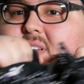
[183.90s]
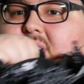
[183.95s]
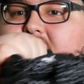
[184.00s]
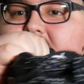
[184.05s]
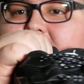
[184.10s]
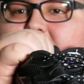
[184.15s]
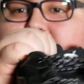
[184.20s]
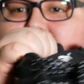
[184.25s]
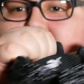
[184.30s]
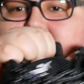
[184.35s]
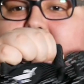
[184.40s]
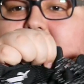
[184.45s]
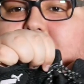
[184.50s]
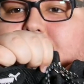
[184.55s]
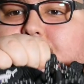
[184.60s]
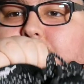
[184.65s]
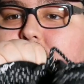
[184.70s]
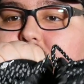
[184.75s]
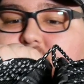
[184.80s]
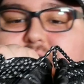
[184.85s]
ne, stell dir das
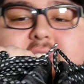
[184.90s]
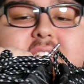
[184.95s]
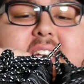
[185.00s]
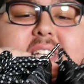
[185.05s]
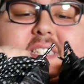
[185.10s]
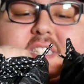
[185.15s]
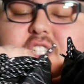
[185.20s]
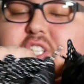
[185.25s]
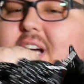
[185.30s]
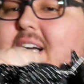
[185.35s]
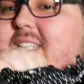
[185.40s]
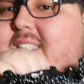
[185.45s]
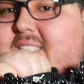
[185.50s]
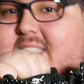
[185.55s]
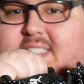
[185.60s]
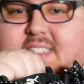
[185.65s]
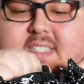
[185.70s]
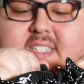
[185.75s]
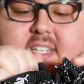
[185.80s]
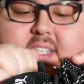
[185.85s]
vor, ich will die jetzt nicht
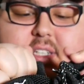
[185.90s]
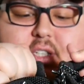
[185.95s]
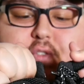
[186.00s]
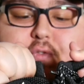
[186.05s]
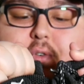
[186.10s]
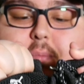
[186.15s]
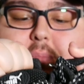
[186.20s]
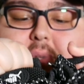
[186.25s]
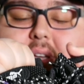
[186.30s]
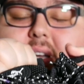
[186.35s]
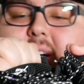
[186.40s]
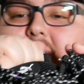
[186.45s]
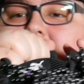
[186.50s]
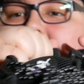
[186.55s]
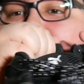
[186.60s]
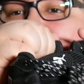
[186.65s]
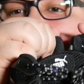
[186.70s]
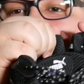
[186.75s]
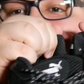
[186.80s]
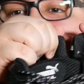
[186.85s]
anziehen, sind ja nicht von mir,
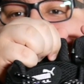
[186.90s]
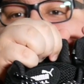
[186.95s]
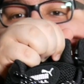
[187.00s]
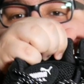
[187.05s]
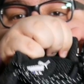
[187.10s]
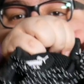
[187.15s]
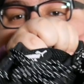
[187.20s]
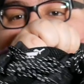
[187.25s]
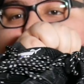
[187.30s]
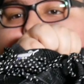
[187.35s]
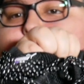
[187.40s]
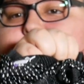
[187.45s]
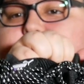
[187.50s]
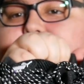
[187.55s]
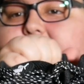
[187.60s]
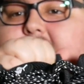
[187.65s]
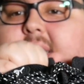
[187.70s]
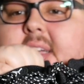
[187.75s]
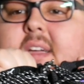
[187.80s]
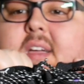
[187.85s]
so für
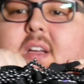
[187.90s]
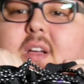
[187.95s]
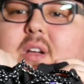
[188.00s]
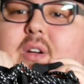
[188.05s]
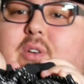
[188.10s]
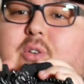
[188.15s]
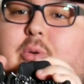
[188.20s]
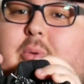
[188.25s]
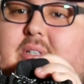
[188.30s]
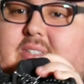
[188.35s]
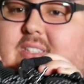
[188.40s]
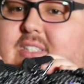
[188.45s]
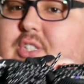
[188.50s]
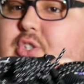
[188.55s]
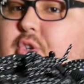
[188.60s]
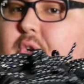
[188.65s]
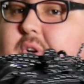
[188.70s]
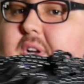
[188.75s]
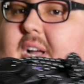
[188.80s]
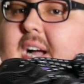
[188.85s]
Cousin, Guck mal, das sieht
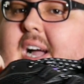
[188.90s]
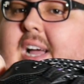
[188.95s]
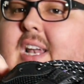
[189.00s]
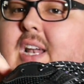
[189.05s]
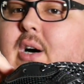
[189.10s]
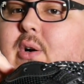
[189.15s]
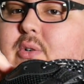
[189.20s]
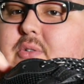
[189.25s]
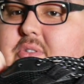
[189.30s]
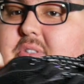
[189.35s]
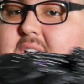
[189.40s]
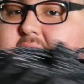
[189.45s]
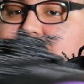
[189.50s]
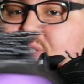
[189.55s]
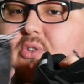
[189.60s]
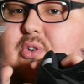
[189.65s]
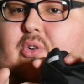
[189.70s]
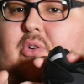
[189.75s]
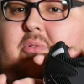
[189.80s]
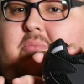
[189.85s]
schon geil aus.
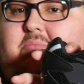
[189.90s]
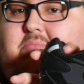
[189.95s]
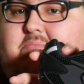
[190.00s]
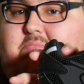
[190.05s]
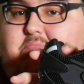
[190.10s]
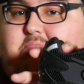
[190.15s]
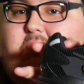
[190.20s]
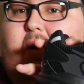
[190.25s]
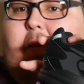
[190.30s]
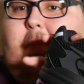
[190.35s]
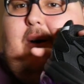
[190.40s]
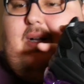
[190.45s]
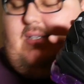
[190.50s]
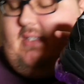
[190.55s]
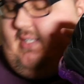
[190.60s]
Also, Baba